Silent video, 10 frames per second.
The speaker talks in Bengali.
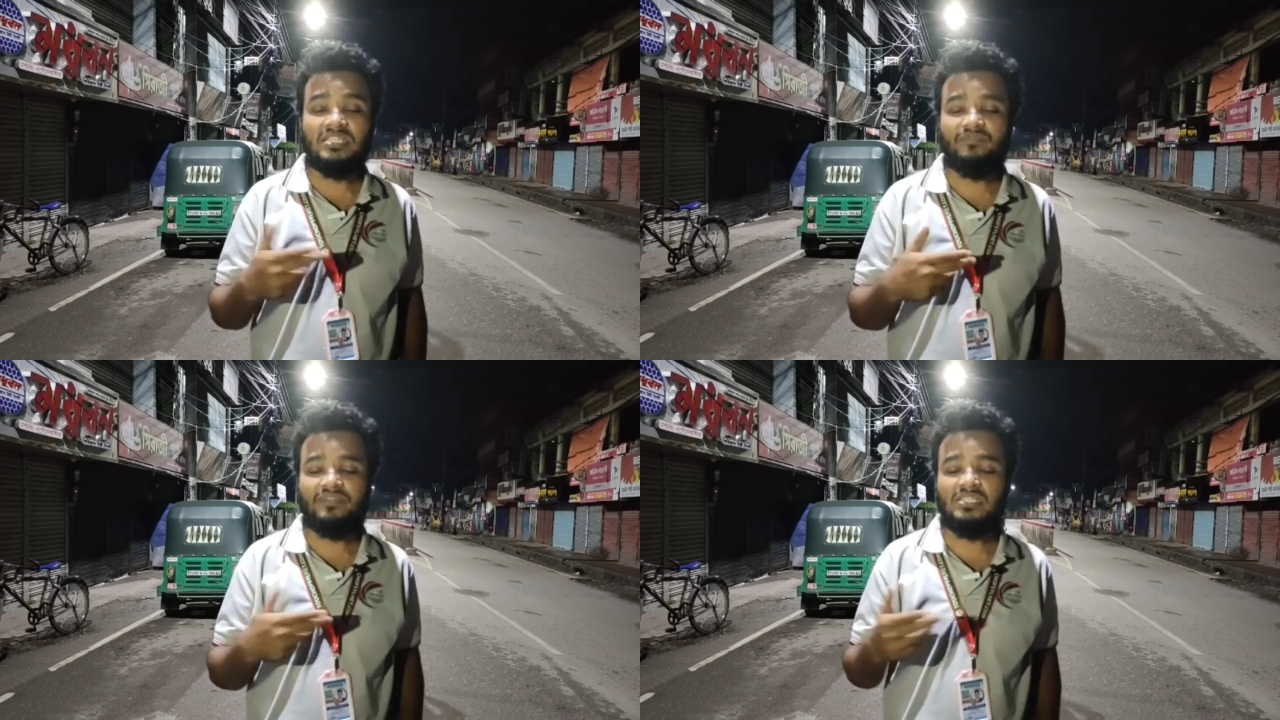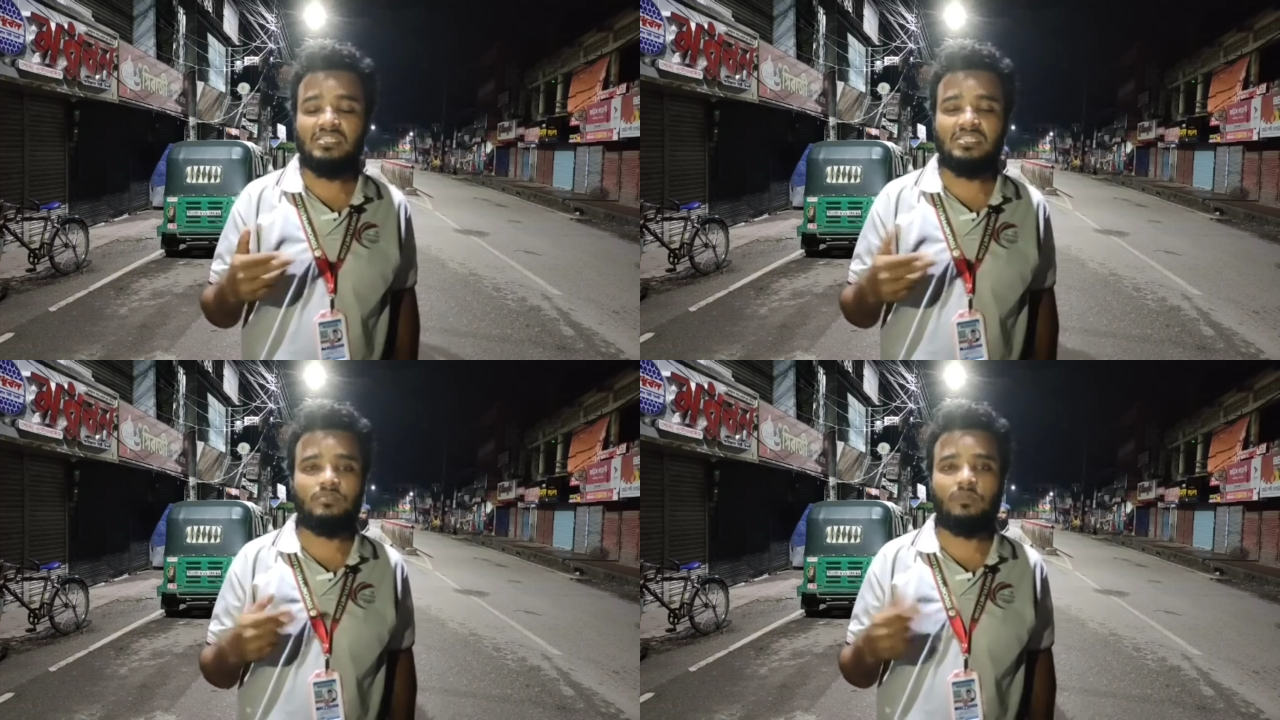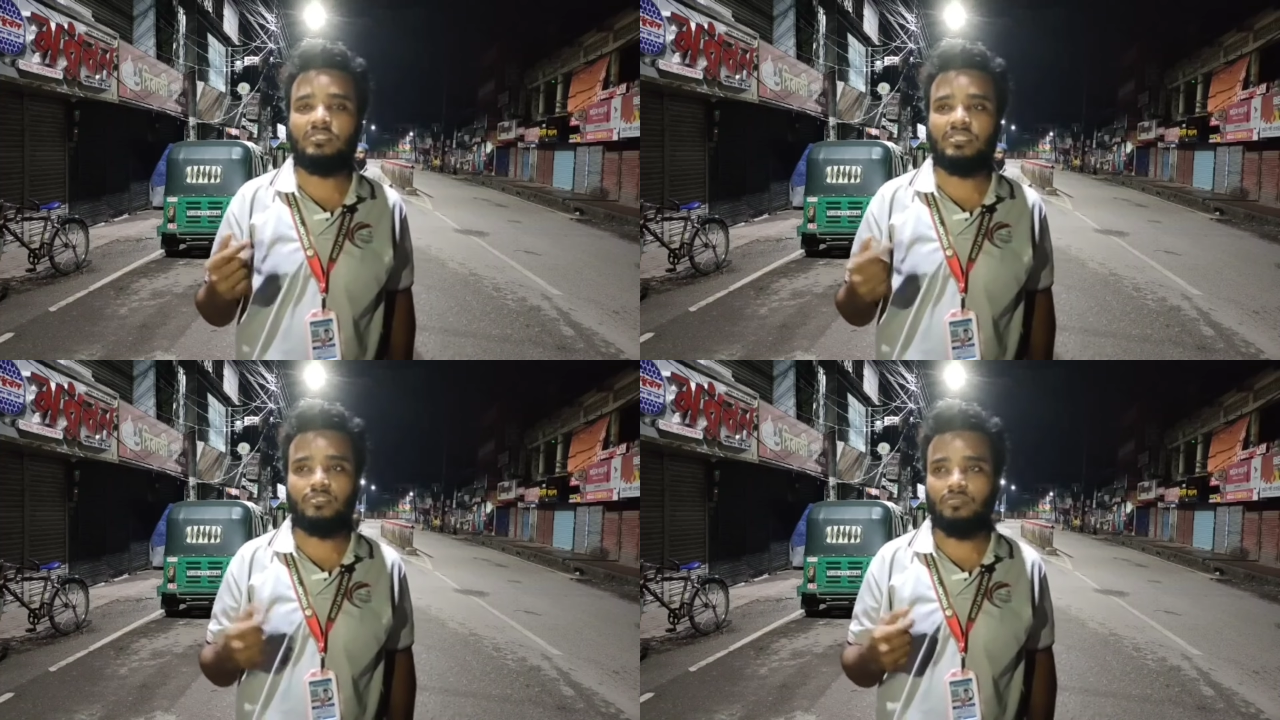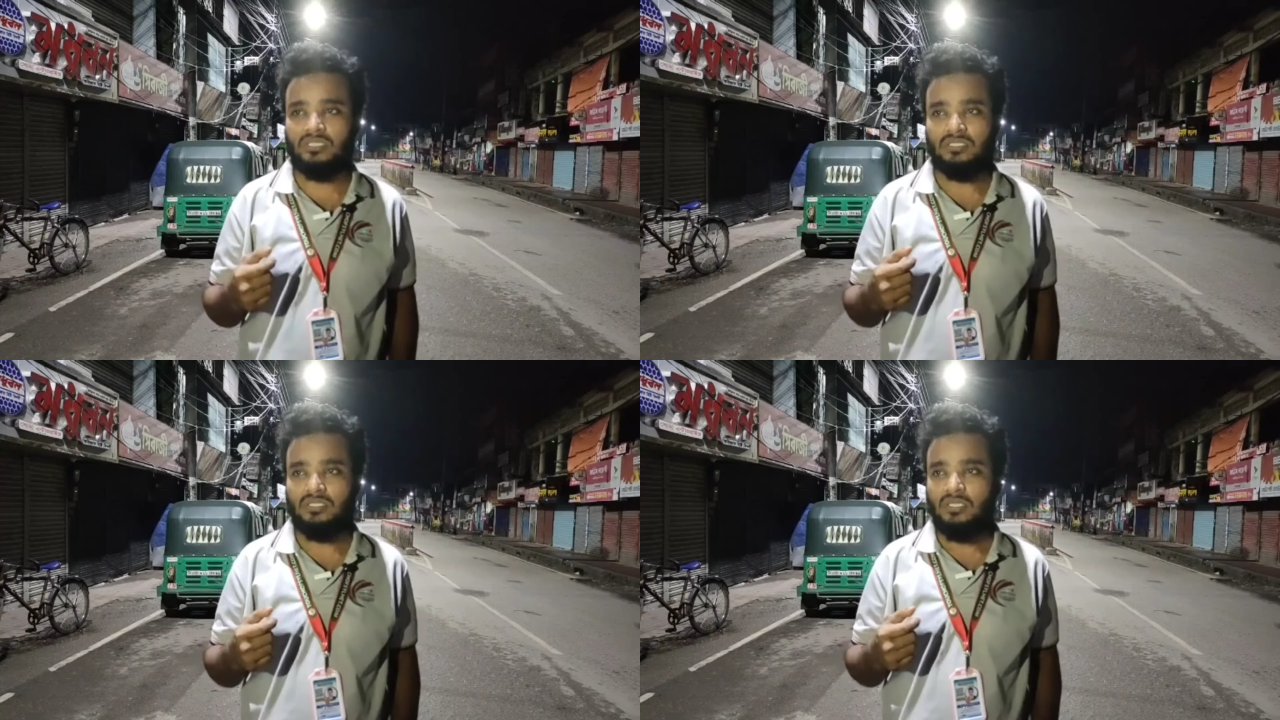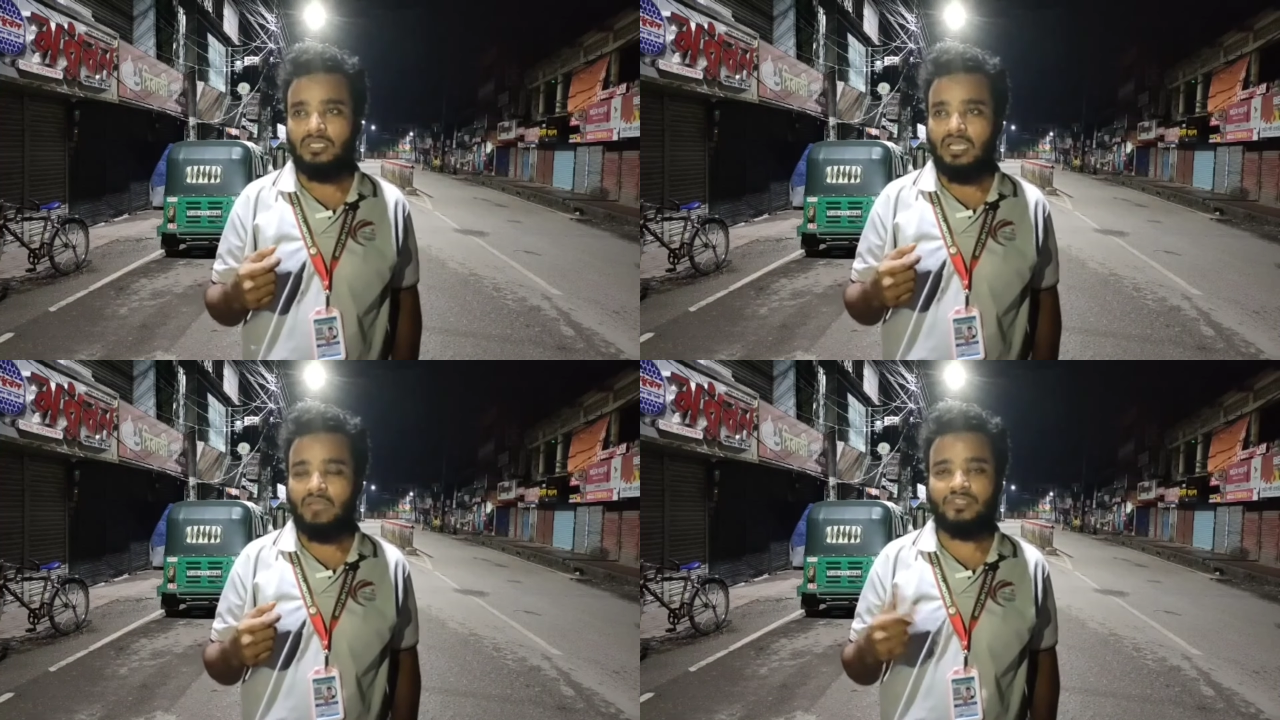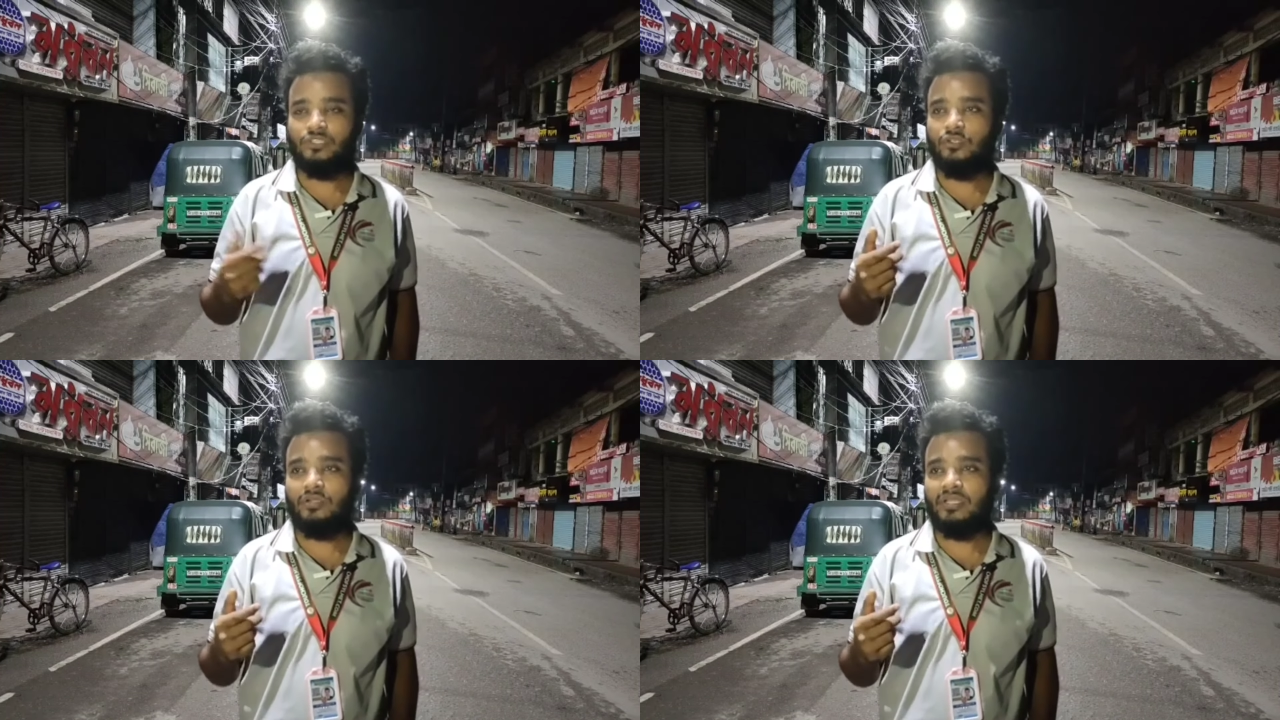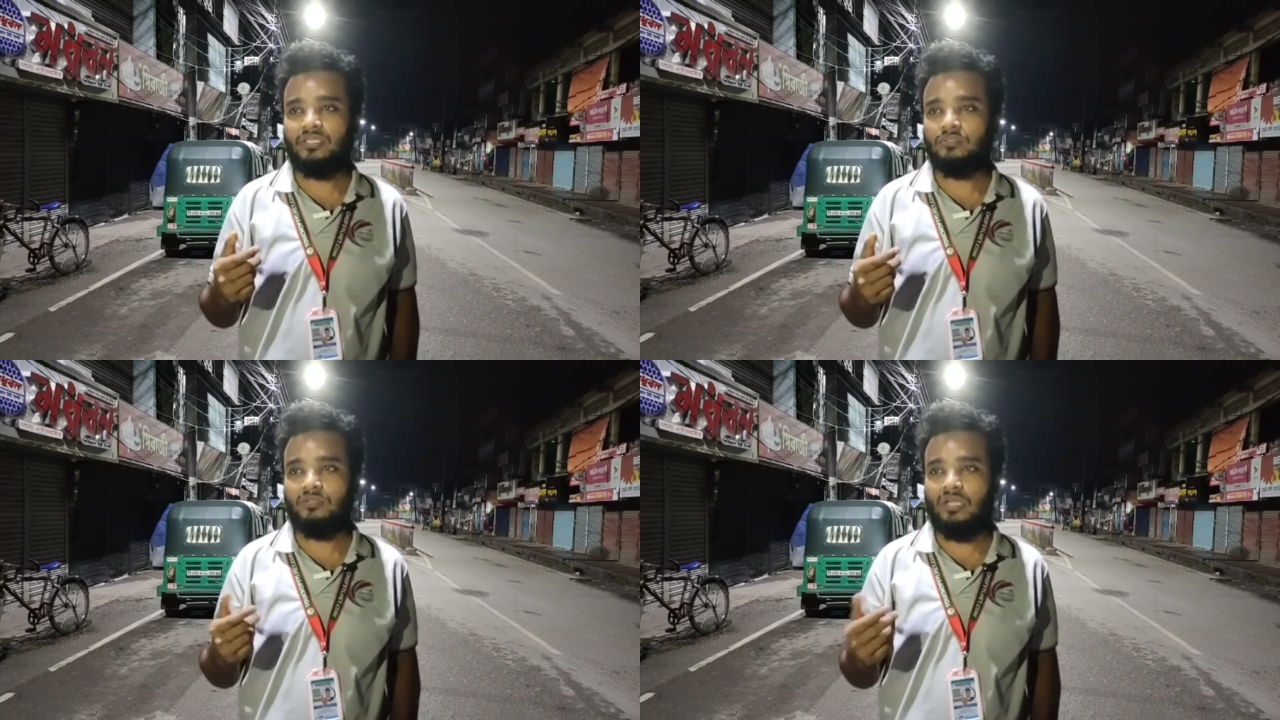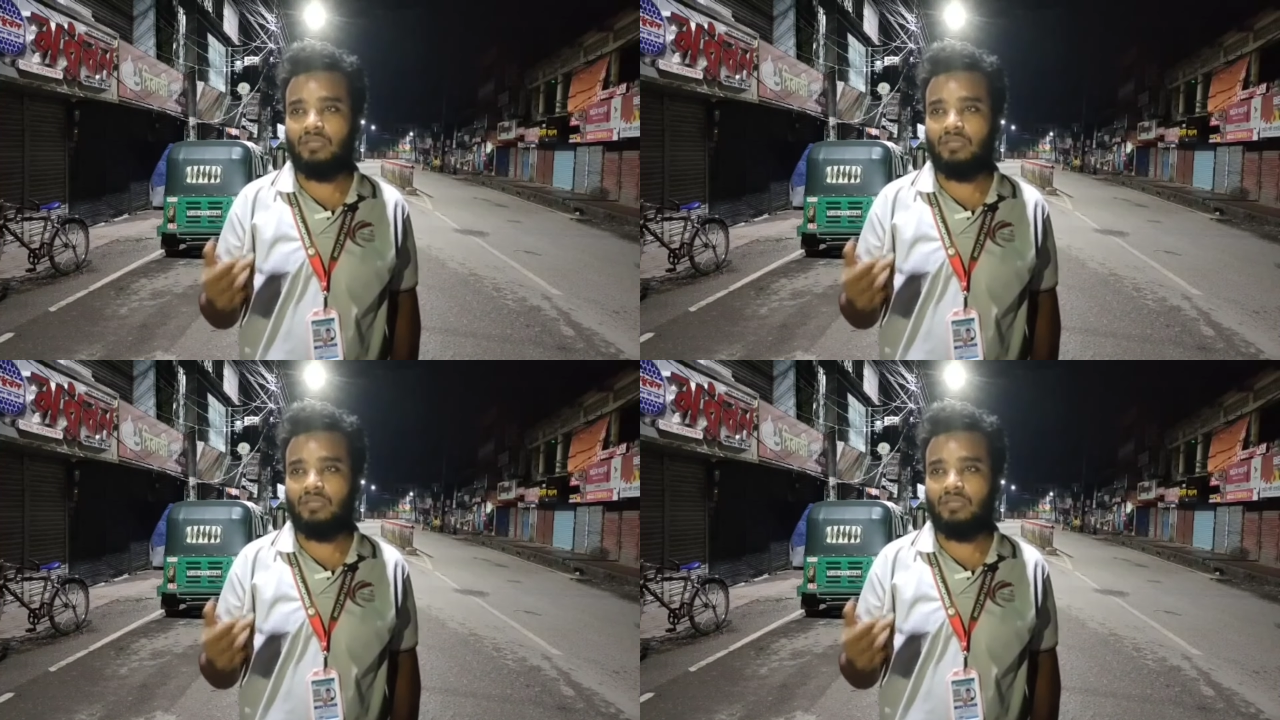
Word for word: সেফটি জিনিস বলতে কিছু নেই আপনি শহরে কিন্তু